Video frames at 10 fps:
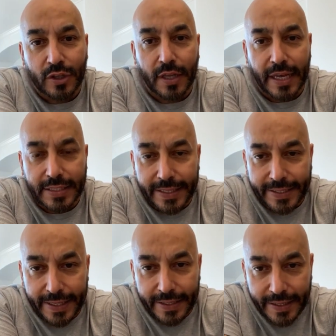no te das a
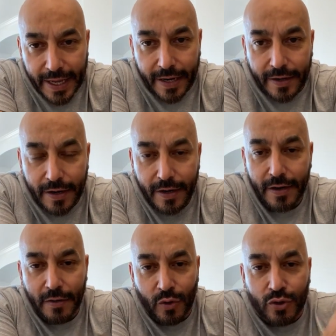entender.
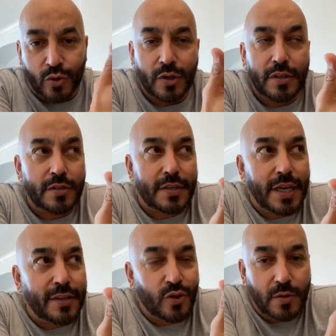Lo estoy
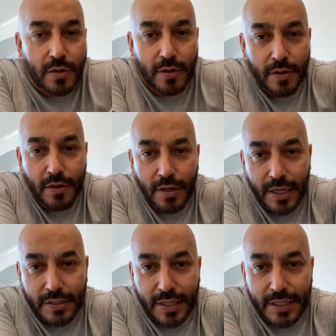diciendo,
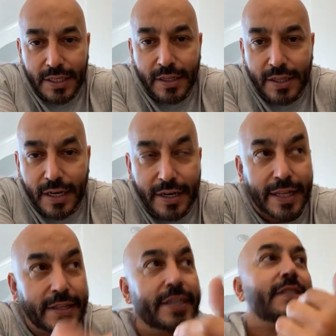este Cintia
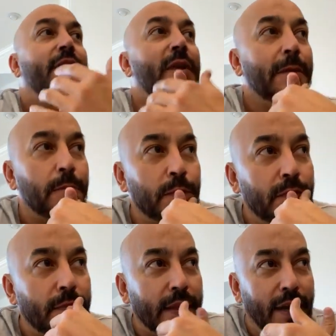Hernández,
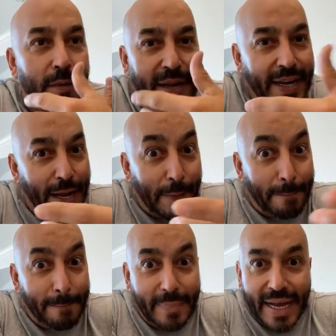de la manera
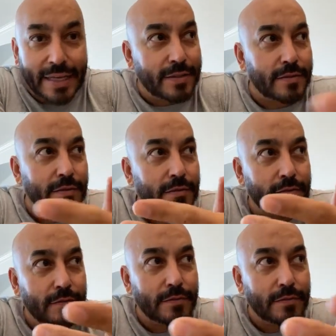más